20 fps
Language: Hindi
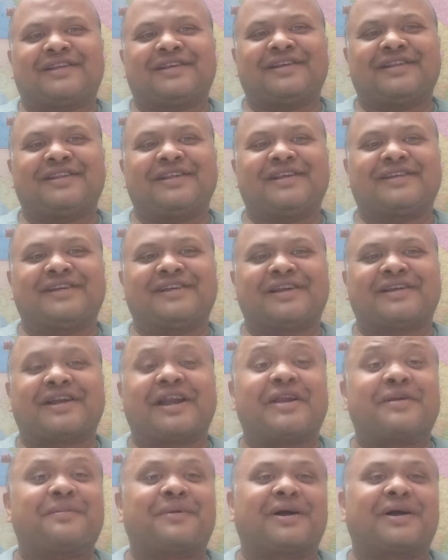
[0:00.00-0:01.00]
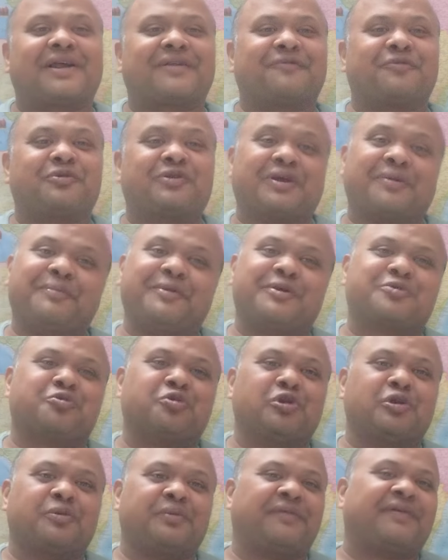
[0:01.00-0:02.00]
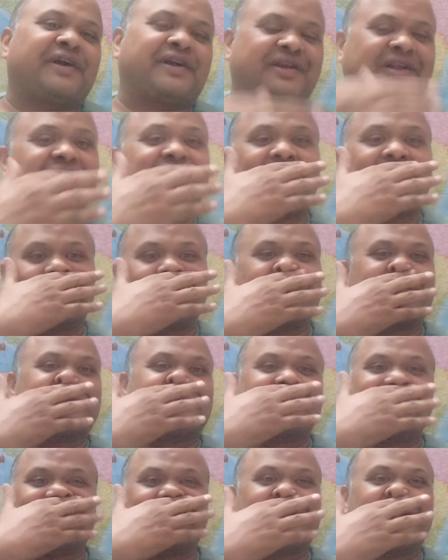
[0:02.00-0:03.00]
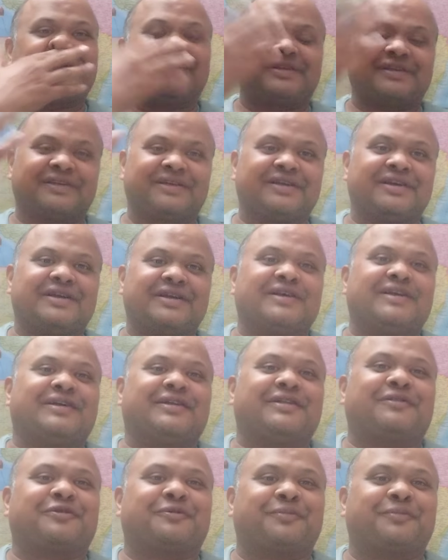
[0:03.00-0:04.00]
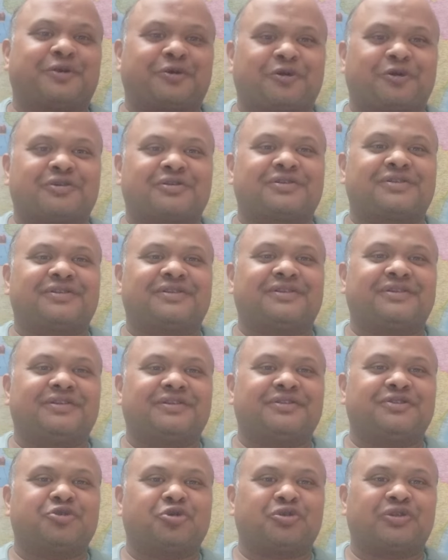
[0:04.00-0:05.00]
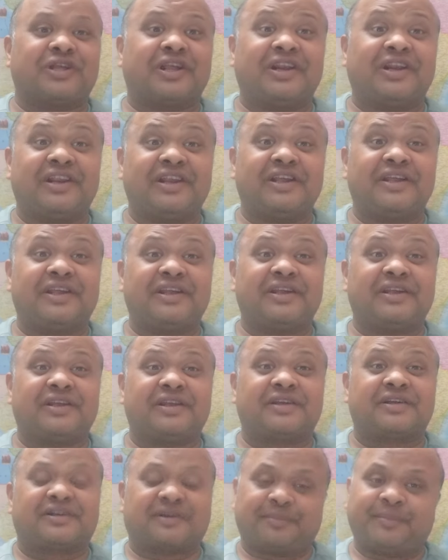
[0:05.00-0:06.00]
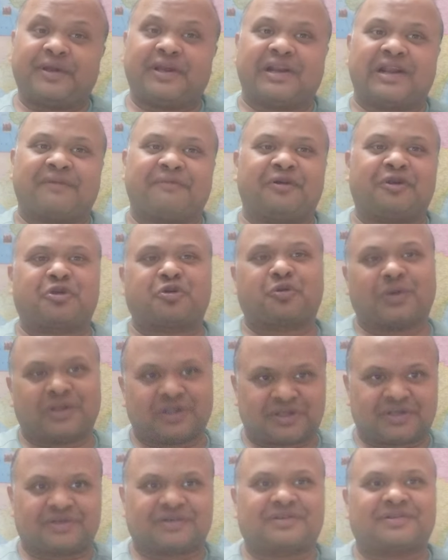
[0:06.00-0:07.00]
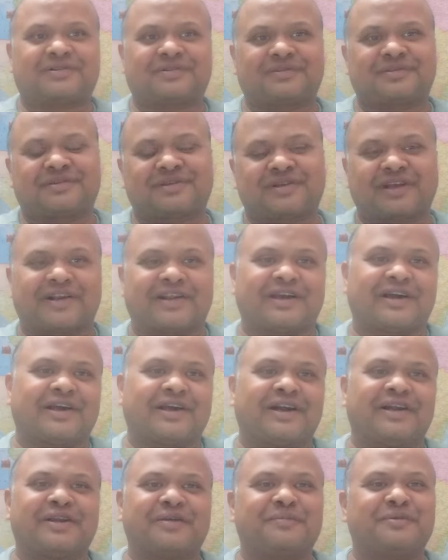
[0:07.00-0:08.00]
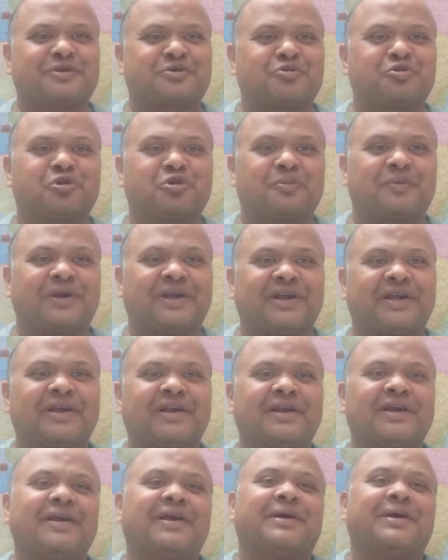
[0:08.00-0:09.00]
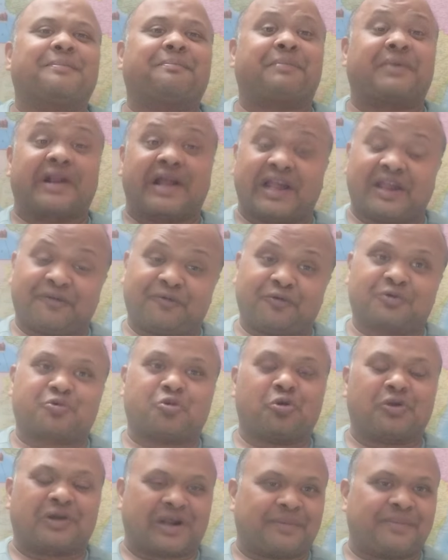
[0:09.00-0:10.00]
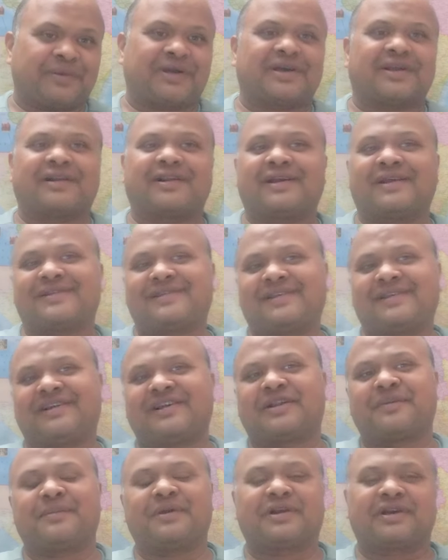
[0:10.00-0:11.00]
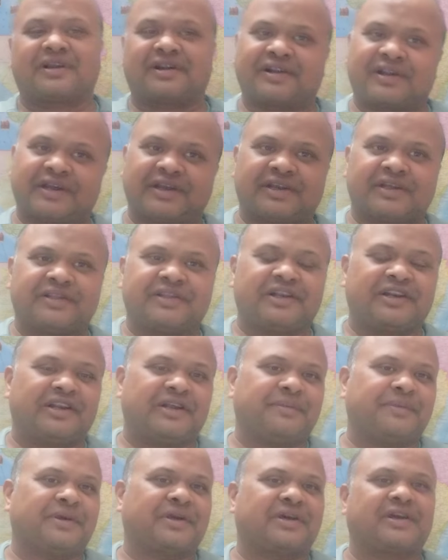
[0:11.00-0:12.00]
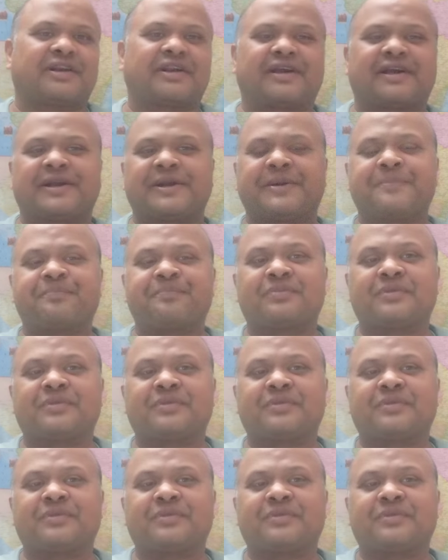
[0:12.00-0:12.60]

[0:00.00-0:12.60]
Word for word: कि देखिए कई बार वो डमी स्कूल भी फैक्टर काम करता है राइट तो बिकॉज जो दिल्ली में एलेवन ट्वेल्थ कर रहा है डमी स्कूल में पढ़ाई वो कोटा में कर रहा है सीकर में कर रहा है या दिल्ली में कर रहा है